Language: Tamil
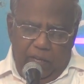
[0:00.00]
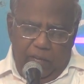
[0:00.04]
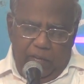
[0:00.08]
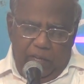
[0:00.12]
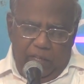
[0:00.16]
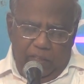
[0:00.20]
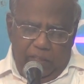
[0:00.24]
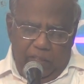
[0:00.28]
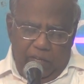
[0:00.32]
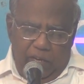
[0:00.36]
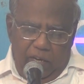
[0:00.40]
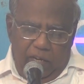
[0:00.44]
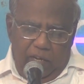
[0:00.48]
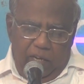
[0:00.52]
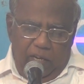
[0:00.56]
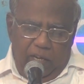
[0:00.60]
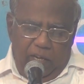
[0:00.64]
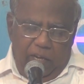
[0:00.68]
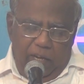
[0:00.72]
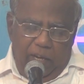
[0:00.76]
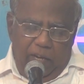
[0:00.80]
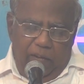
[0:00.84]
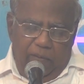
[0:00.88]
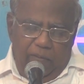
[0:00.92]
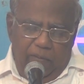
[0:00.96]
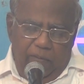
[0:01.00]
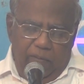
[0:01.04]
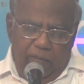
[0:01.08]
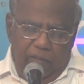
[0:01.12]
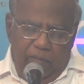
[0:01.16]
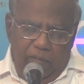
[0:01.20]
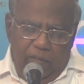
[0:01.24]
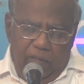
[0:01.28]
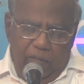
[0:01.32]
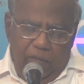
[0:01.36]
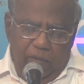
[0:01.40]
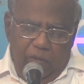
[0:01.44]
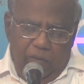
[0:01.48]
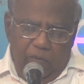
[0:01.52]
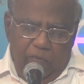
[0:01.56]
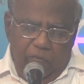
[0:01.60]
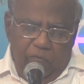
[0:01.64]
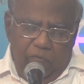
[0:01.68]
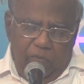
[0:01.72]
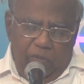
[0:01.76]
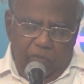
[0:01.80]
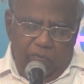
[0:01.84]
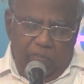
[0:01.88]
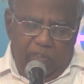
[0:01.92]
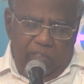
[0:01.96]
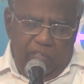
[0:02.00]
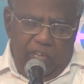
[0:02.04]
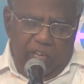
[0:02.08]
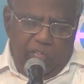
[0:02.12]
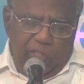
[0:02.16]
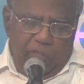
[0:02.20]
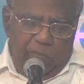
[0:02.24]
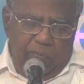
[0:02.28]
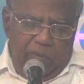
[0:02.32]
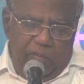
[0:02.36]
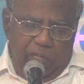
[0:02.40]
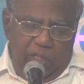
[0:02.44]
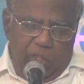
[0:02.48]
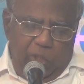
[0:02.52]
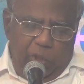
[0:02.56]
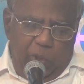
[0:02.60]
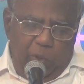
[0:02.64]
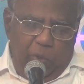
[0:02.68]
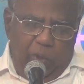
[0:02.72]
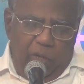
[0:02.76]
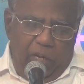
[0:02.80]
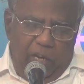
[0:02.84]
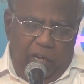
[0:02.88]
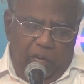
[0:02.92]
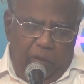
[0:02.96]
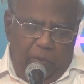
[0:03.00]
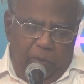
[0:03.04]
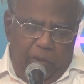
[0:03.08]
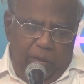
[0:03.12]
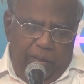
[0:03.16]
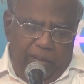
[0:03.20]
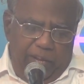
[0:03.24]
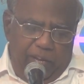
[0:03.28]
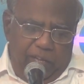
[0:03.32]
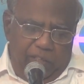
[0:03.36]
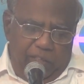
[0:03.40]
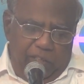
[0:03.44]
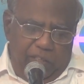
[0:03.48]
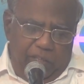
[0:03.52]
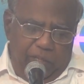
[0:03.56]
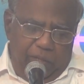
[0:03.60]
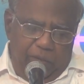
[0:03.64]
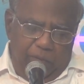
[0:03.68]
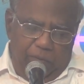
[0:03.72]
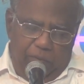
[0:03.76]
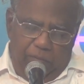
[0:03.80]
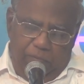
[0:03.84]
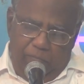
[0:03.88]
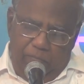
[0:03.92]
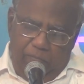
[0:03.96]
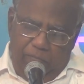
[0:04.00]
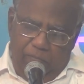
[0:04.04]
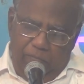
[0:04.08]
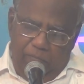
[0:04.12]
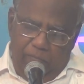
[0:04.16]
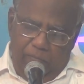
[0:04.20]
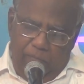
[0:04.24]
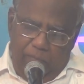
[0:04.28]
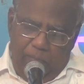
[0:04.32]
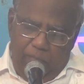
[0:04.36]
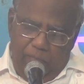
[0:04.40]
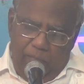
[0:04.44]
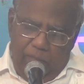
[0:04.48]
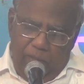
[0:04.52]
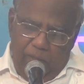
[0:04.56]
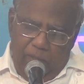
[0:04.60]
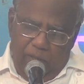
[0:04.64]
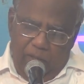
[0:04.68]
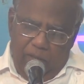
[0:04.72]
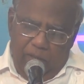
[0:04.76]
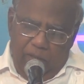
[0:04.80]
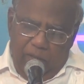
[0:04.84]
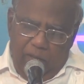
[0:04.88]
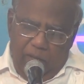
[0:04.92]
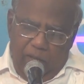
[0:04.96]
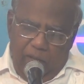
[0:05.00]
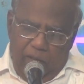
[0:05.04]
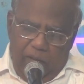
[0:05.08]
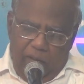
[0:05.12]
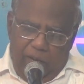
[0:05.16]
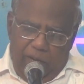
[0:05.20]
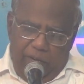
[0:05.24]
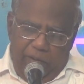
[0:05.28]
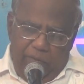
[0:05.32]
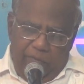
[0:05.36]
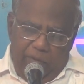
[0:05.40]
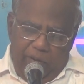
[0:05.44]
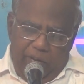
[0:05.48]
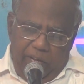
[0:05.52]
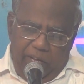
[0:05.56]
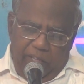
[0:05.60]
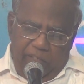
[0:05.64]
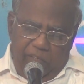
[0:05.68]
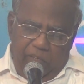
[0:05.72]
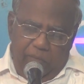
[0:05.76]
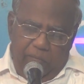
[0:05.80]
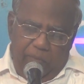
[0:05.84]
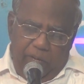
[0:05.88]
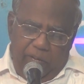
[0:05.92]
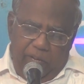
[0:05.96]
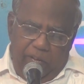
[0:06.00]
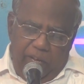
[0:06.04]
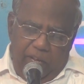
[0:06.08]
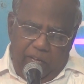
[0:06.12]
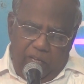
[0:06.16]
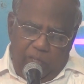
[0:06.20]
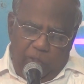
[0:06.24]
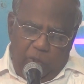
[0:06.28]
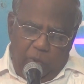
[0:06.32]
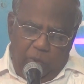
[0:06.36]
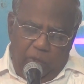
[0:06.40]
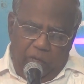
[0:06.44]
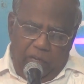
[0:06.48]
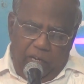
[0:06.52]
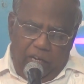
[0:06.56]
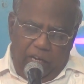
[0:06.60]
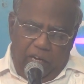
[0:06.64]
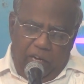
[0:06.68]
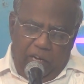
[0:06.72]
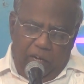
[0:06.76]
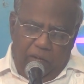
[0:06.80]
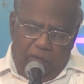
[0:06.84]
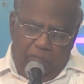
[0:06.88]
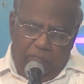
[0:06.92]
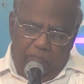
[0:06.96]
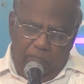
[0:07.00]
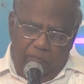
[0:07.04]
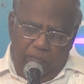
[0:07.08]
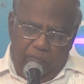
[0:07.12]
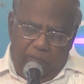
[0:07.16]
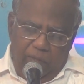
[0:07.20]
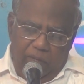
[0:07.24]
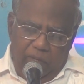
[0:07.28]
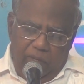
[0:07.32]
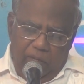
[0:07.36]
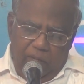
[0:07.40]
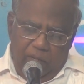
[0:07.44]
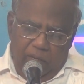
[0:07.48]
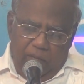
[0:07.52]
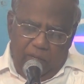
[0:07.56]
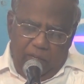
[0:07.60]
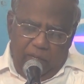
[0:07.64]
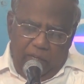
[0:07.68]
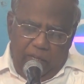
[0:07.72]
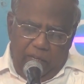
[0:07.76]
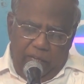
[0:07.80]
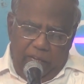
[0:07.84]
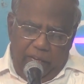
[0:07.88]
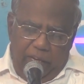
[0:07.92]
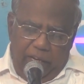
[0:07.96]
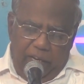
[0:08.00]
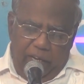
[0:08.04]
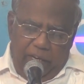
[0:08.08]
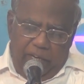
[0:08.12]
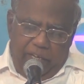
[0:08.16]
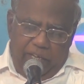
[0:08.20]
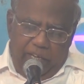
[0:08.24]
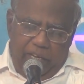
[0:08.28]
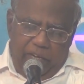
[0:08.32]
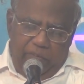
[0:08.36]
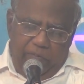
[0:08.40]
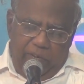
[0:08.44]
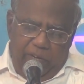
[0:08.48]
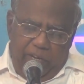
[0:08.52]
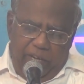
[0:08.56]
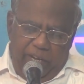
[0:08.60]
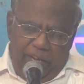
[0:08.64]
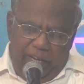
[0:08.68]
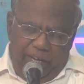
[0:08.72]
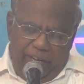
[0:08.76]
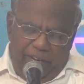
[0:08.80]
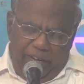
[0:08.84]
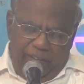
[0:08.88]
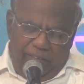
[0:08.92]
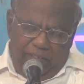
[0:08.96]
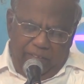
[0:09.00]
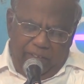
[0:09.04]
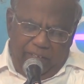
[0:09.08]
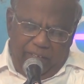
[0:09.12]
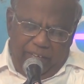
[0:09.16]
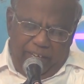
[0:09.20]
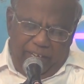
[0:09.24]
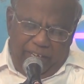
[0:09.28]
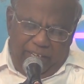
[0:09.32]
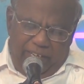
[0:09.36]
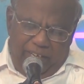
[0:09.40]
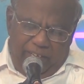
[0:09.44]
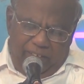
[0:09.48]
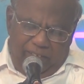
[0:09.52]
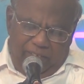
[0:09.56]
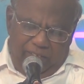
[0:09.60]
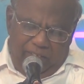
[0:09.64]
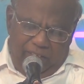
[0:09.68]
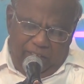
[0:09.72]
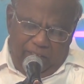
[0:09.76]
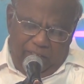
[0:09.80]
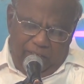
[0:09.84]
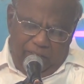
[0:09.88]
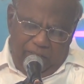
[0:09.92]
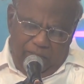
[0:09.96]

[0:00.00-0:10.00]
இந்த நாளிலே ஒரு வித்தியாசமான சூழ்நிலை நாங்கள் ஆராதிக்கிறோம் ஆண்டவரே எதிர்மறையான சூழ்நிலைகளிலும் எங்களை நேர்வழியாய் நடத்துகிற கர்த்தர்